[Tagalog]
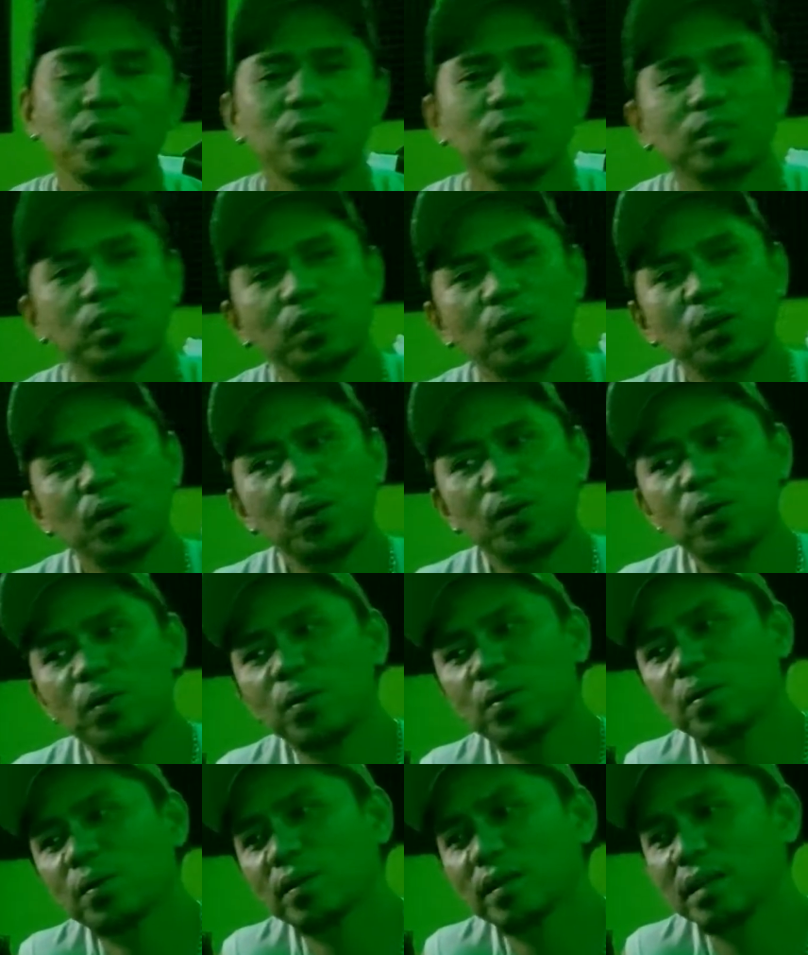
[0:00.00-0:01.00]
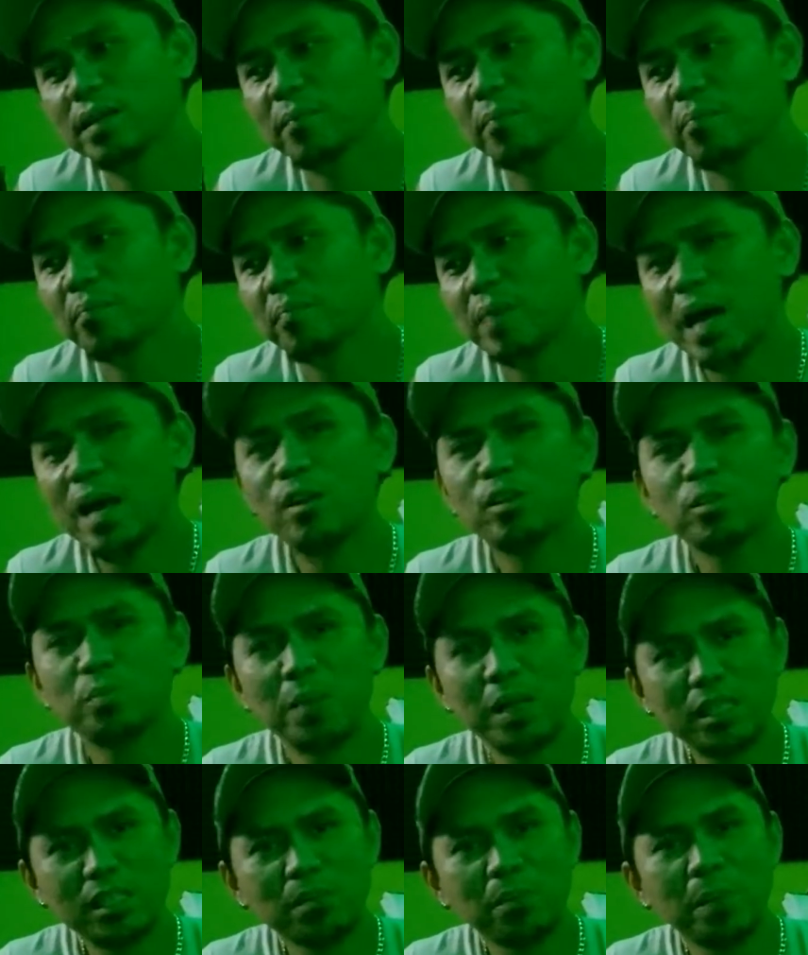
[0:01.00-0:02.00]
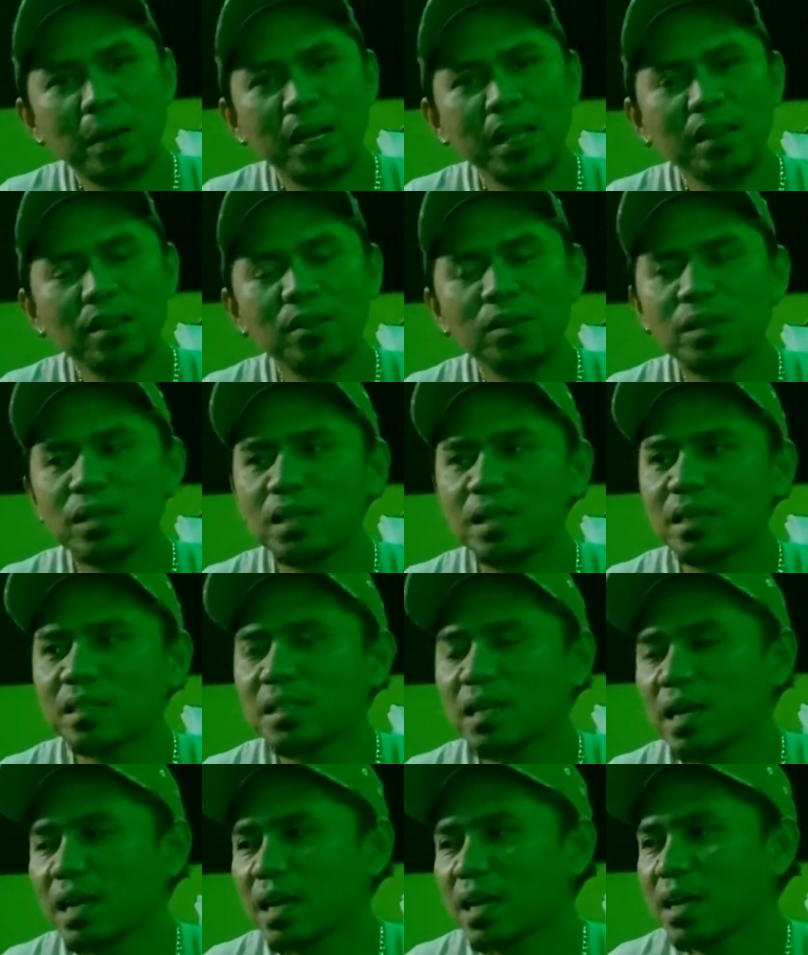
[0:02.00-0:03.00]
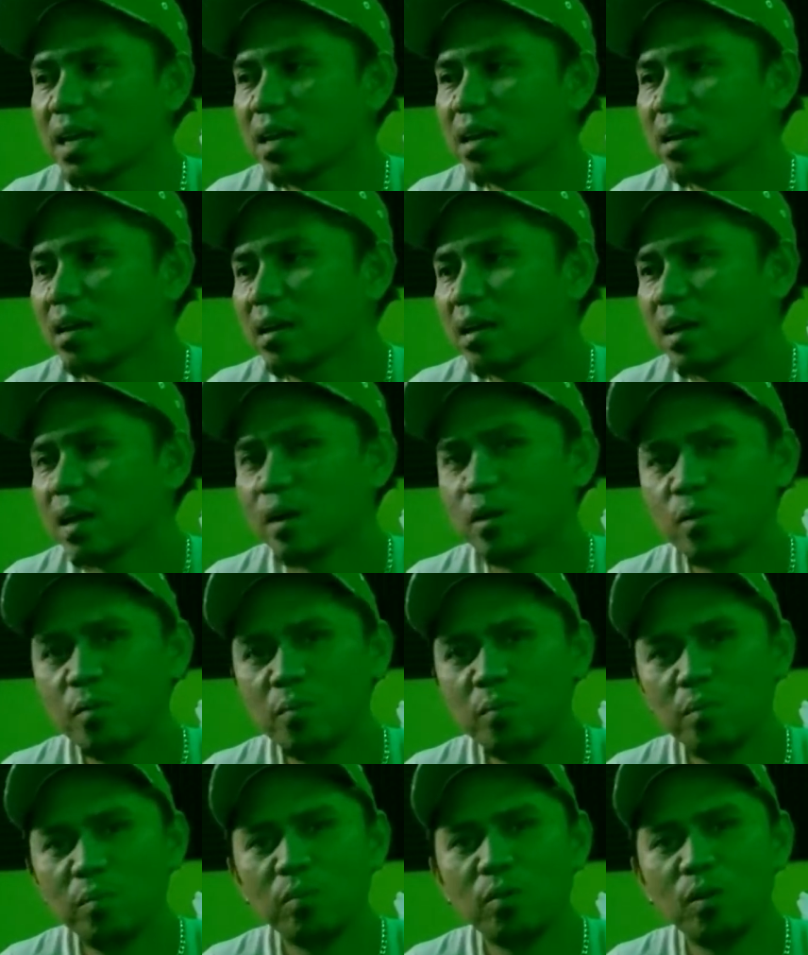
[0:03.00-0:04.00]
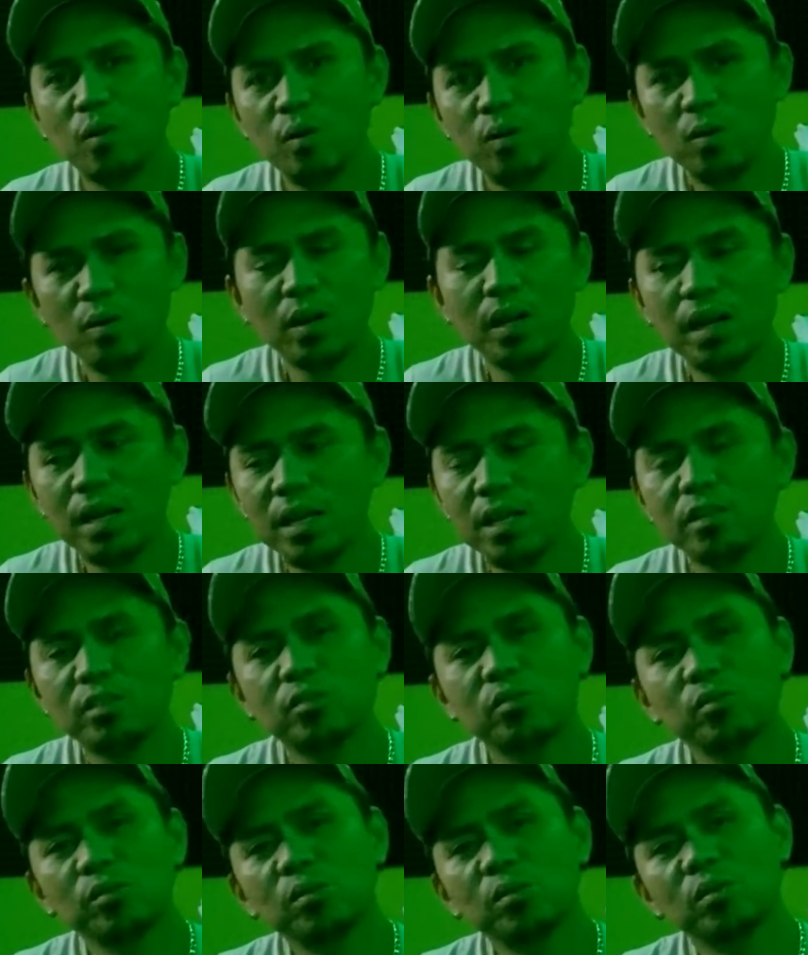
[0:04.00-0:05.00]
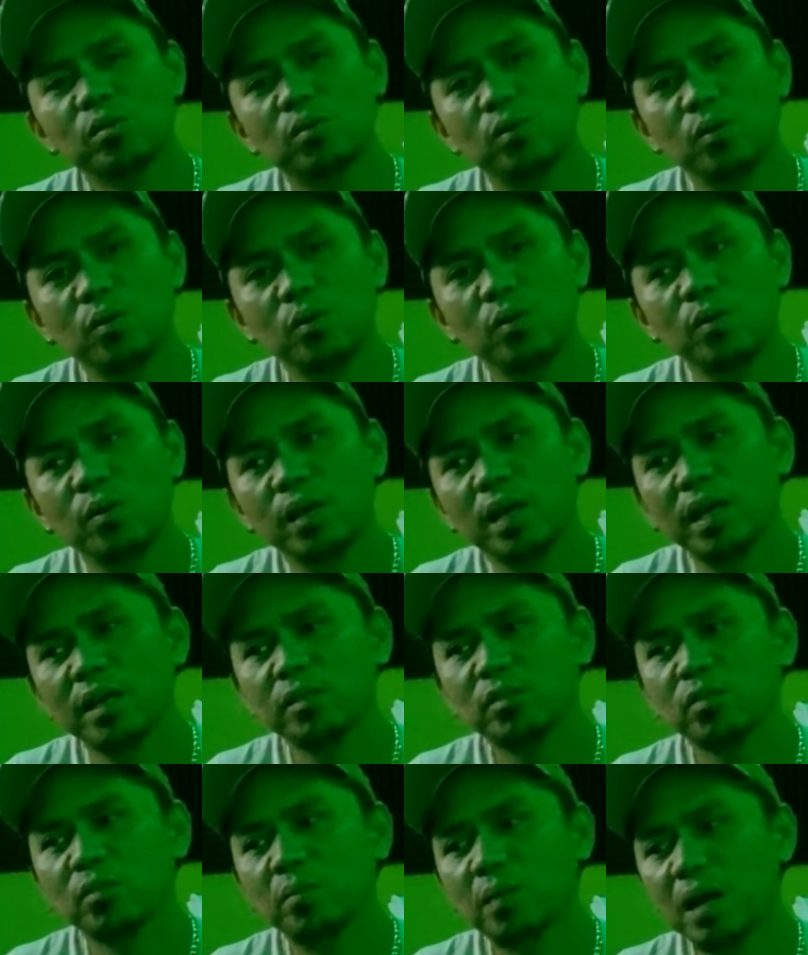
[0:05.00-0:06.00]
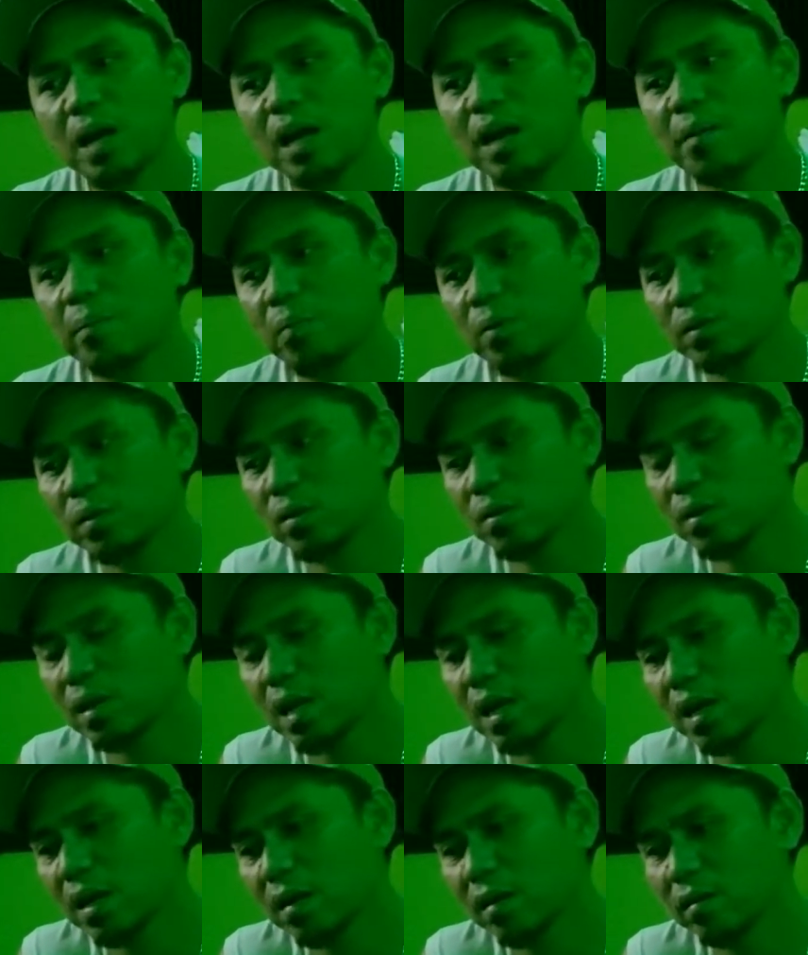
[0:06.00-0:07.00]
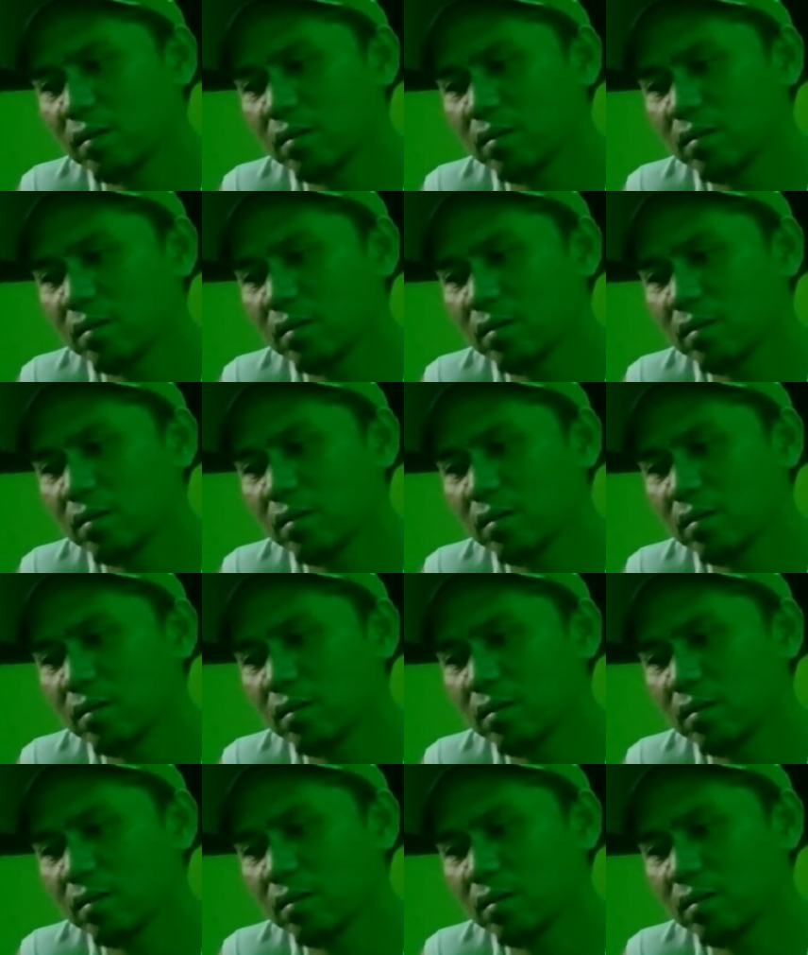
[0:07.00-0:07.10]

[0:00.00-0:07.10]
So, halos match pa rin doon kasi yung gulong ng iskot ko is umaabot yun ng